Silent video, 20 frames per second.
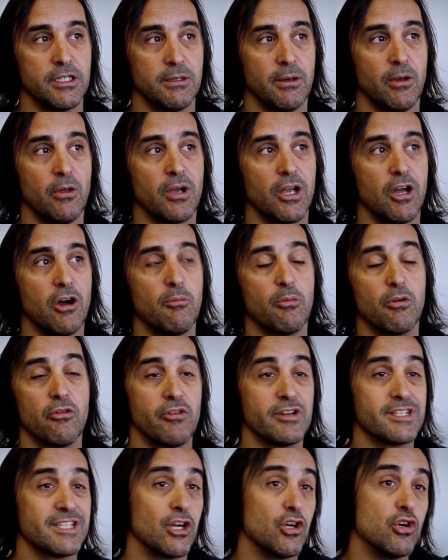llevado a cabo por
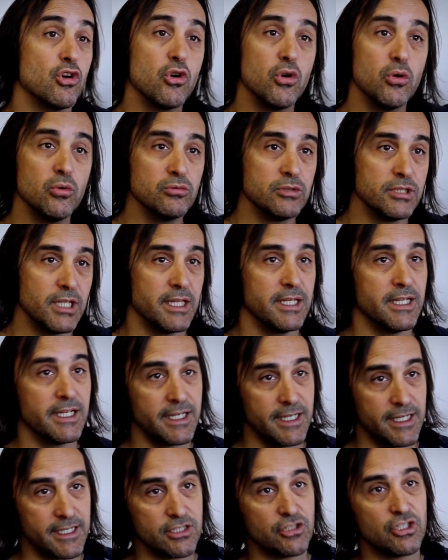fuerzas conjuntas del
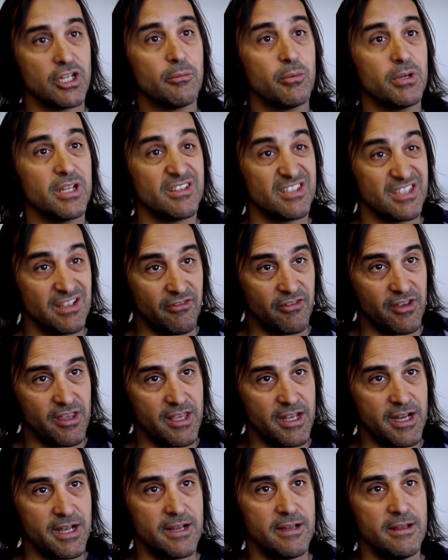Ejército, la Policía
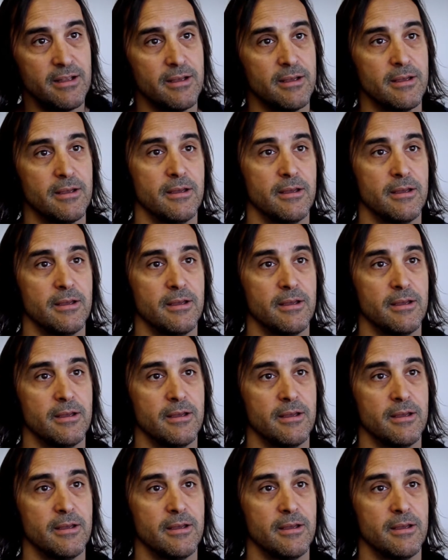Federal,